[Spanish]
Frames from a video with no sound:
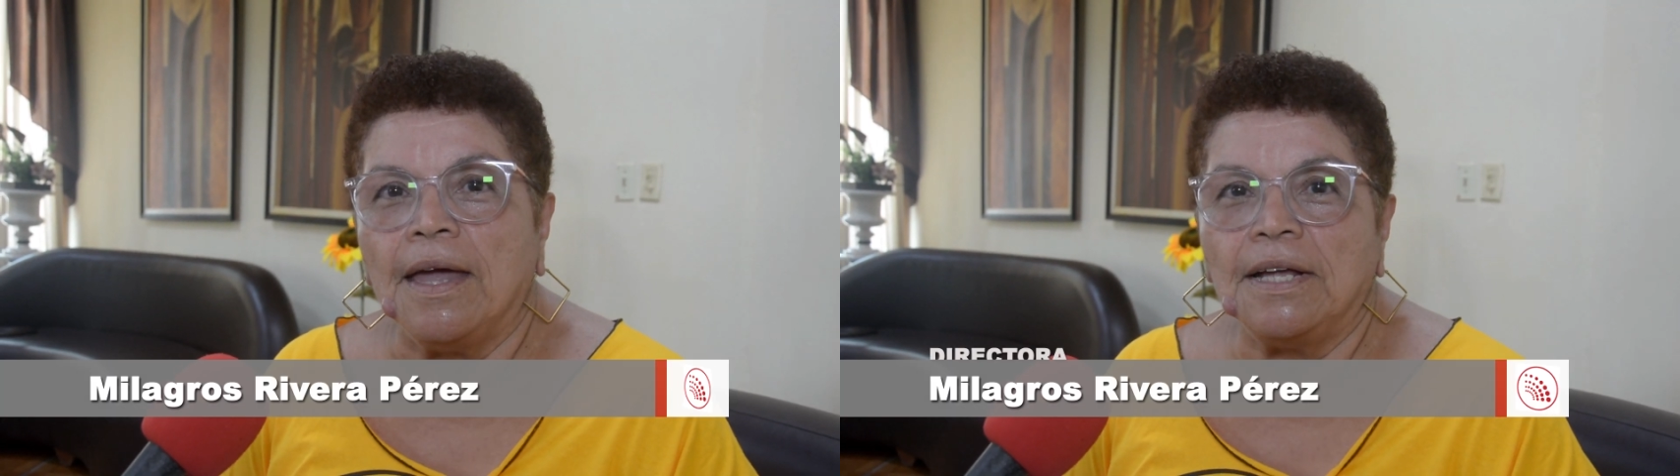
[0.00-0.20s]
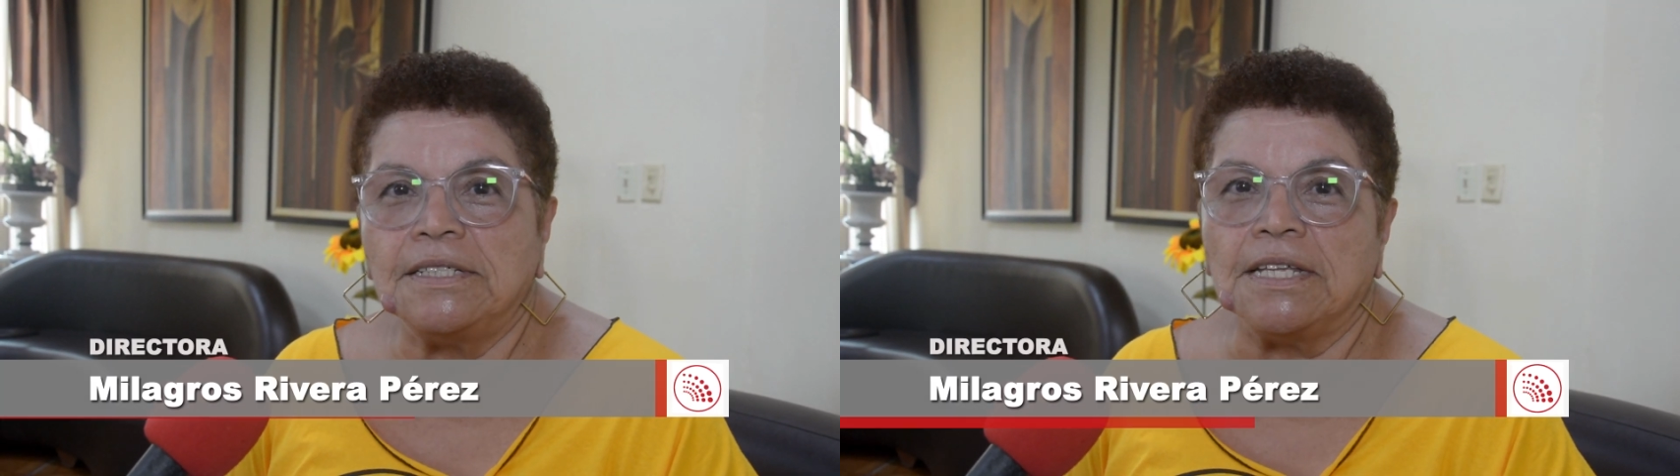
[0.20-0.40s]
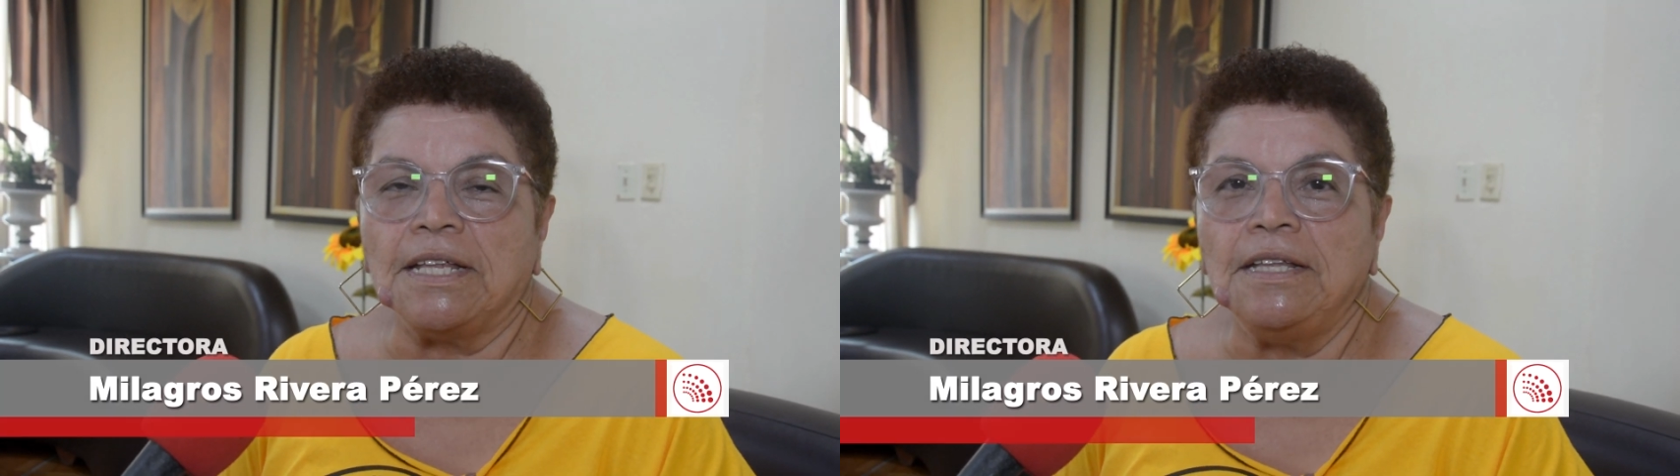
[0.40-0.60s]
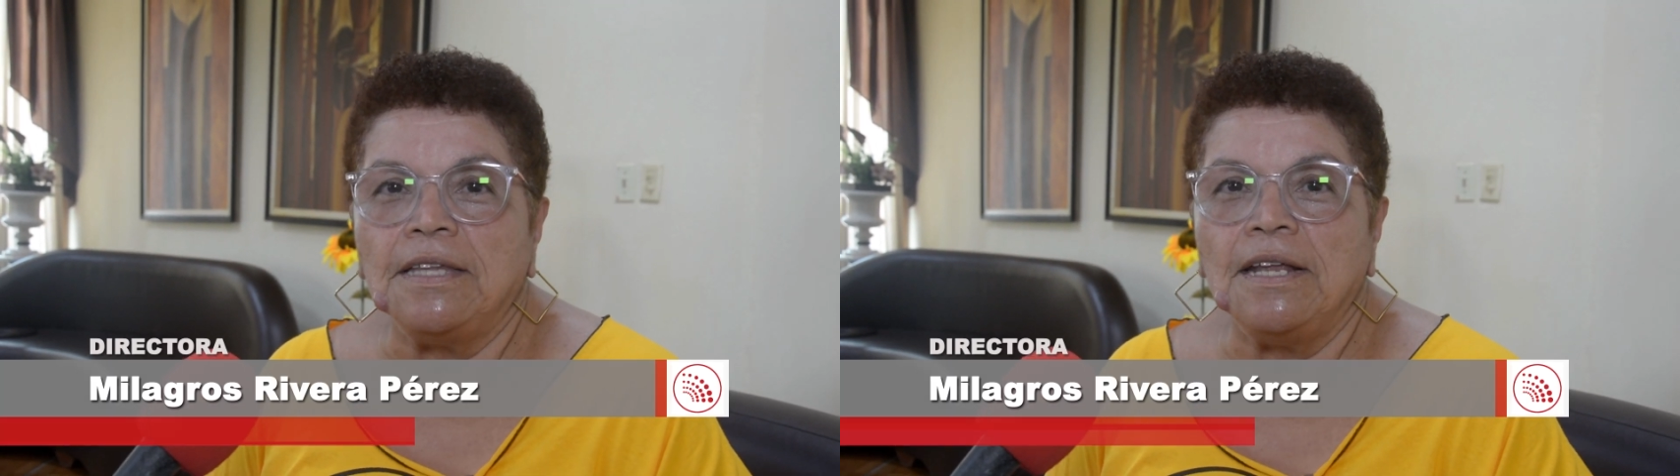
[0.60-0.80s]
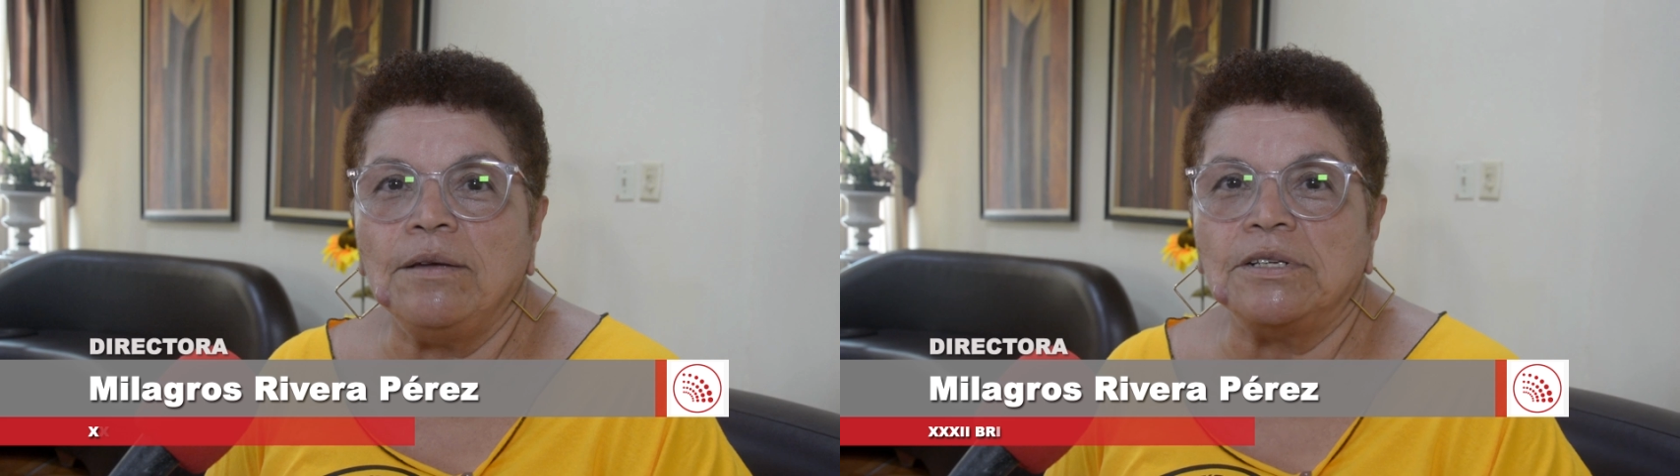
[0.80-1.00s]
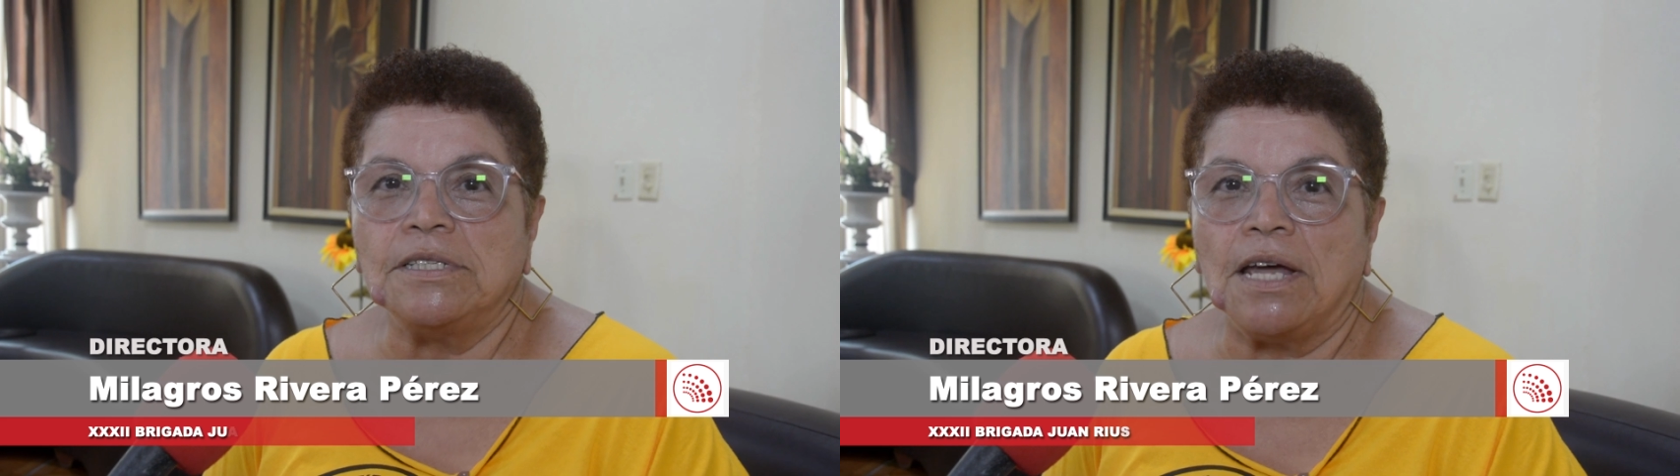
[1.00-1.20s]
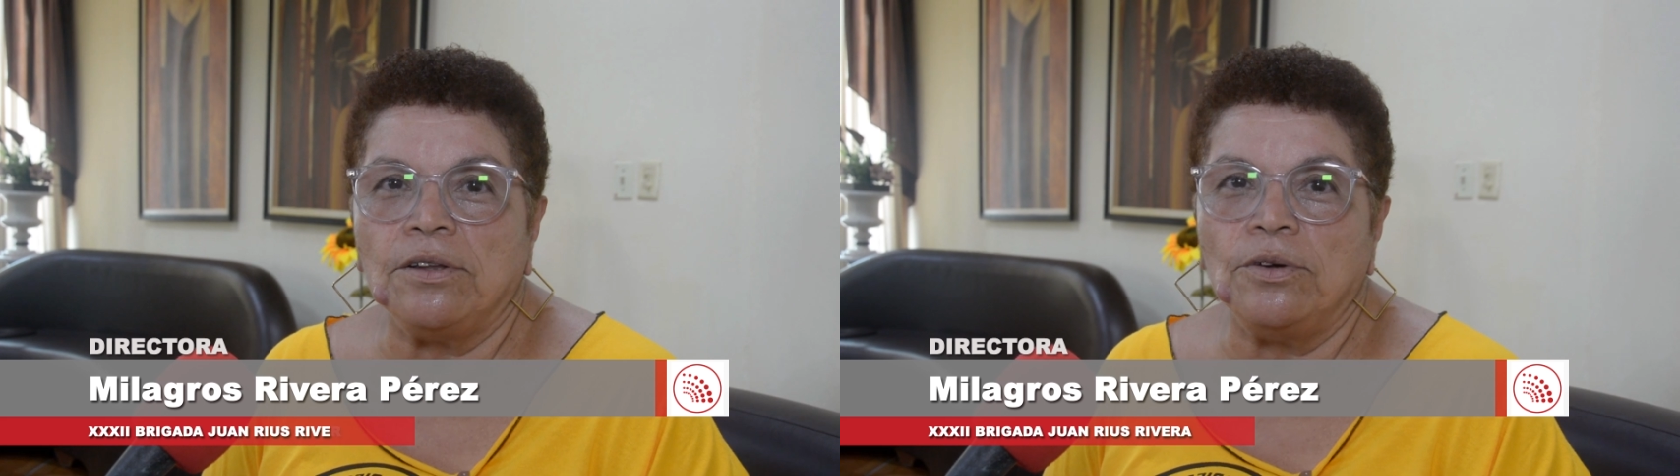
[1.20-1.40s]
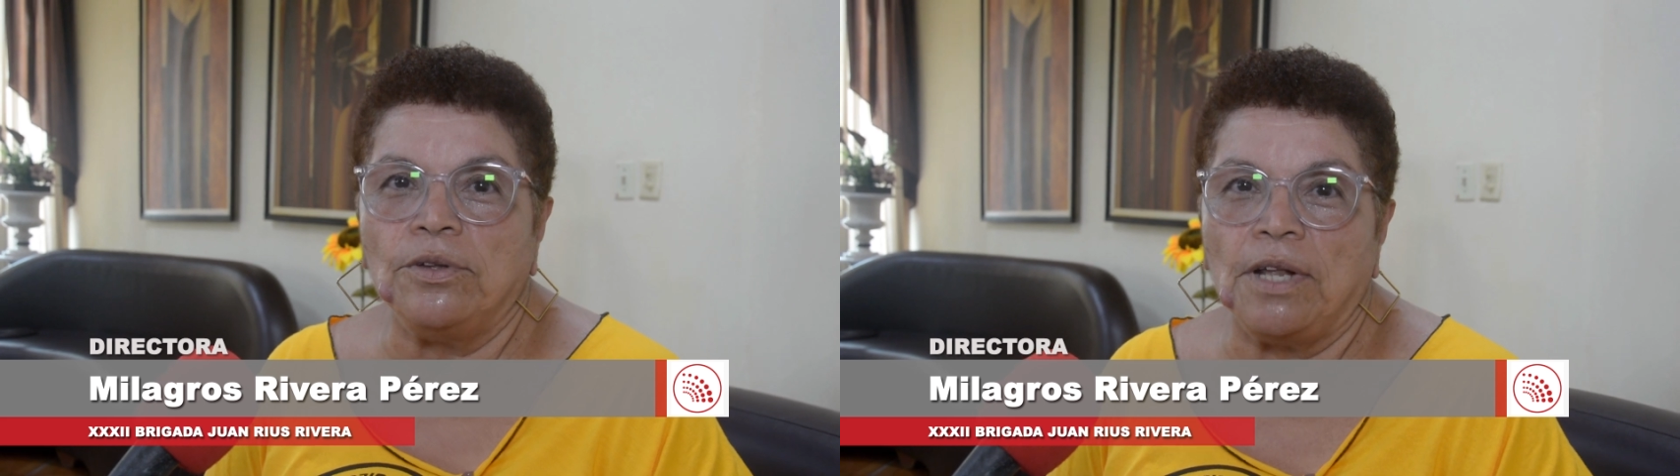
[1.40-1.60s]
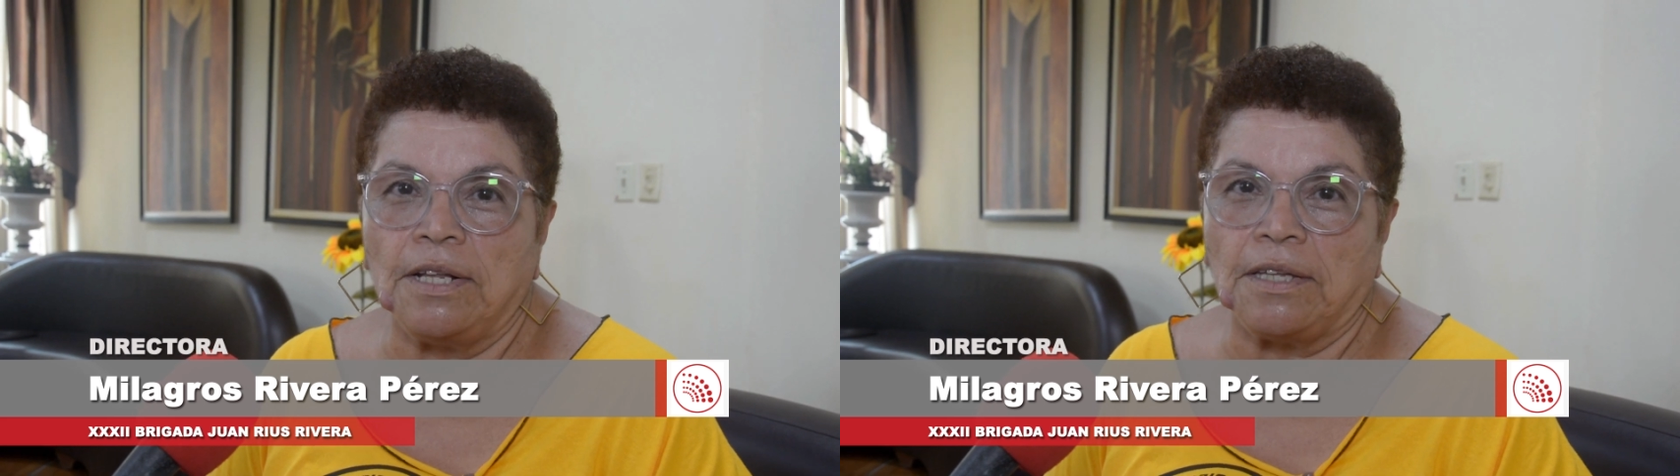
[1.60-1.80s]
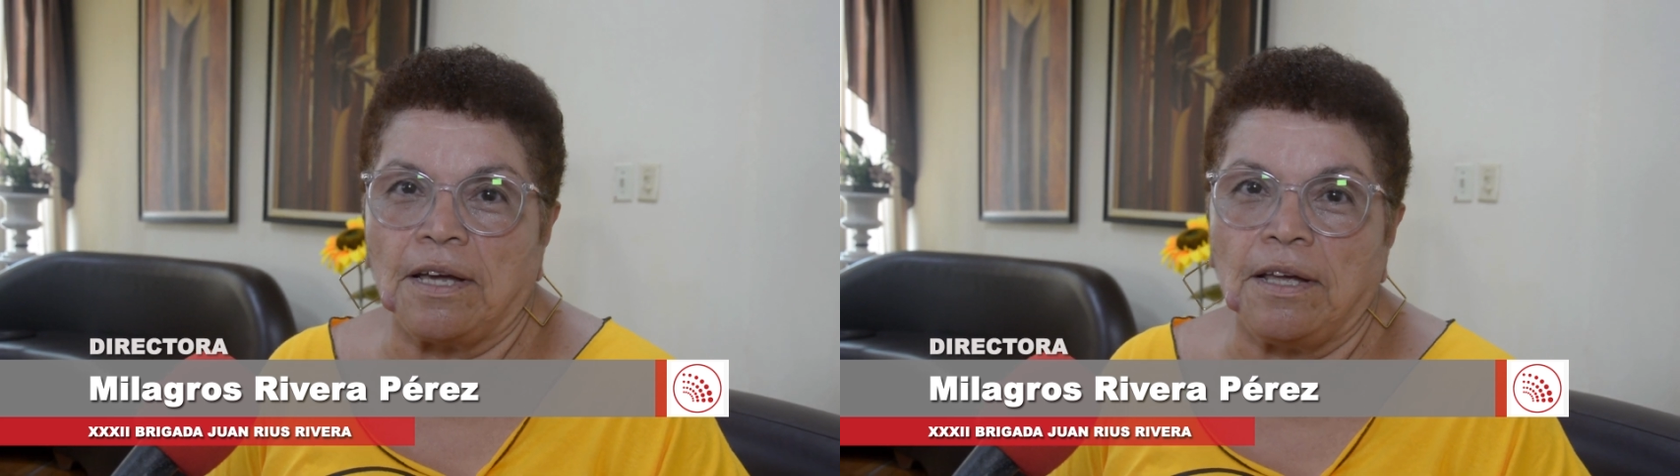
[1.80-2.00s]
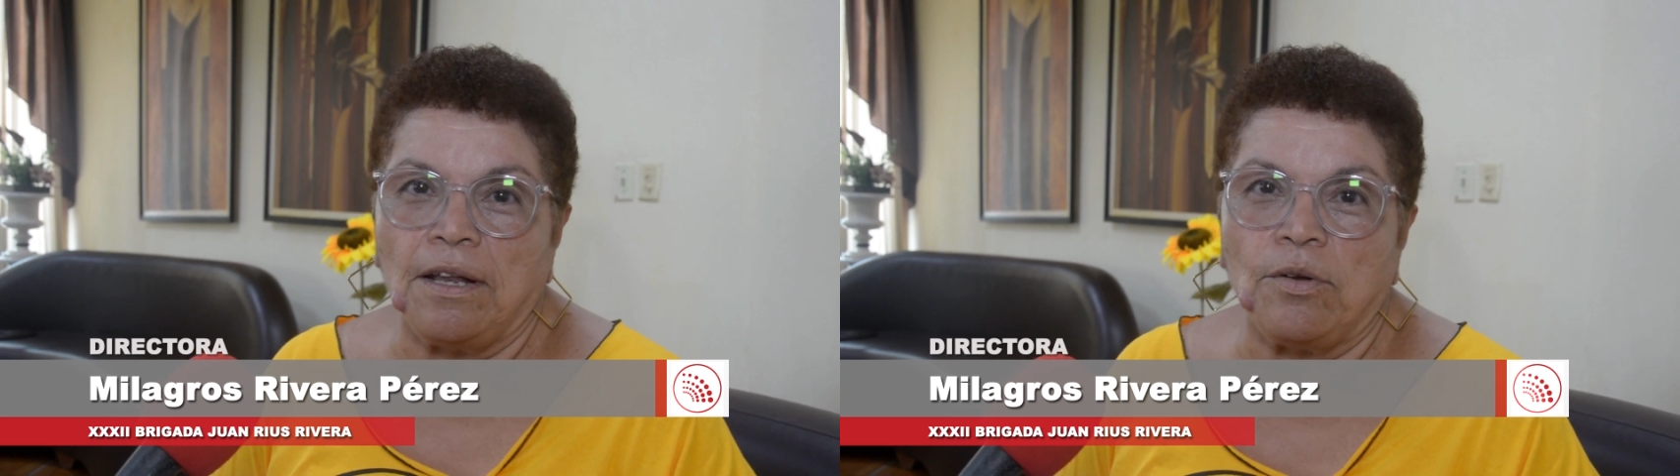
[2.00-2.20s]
Es el 70 aniversario del ataque